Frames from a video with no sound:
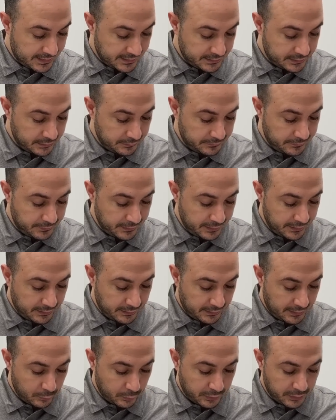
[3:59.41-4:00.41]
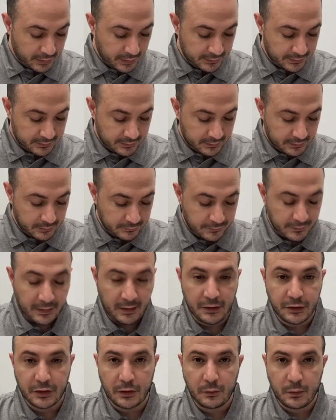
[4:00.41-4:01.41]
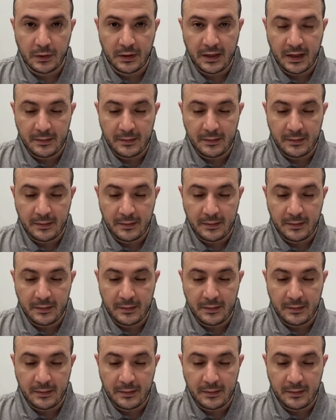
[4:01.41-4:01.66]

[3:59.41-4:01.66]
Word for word: الدفاع أو قيادة الدفاع الجوي